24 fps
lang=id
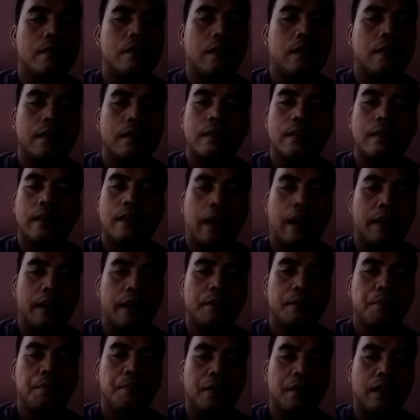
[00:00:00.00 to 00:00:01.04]
Jadi
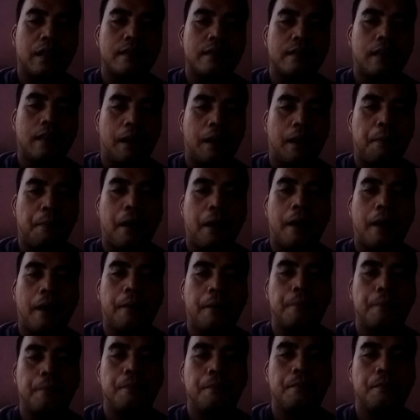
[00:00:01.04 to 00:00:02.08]
jangan pernah salah paham
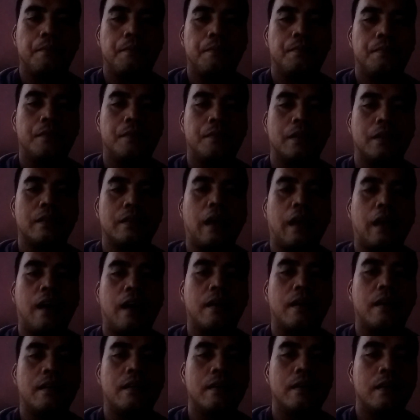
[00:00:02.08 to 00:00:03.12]
tentang
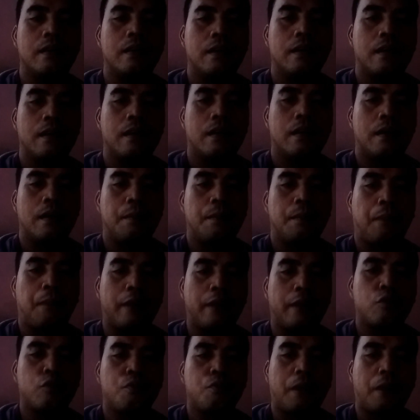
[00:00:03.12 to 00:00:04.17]

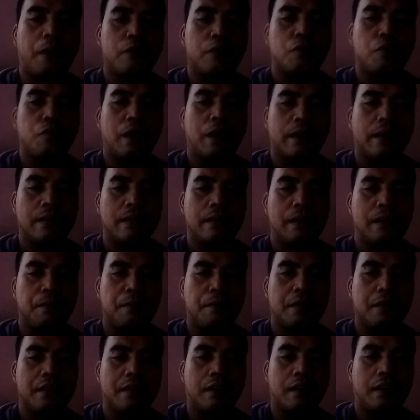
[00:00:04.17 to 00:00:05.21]
patung-patung yang ada di dalam
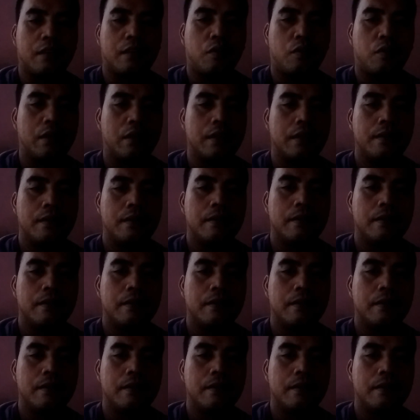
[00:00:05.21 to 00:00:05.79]
gereja Katolik.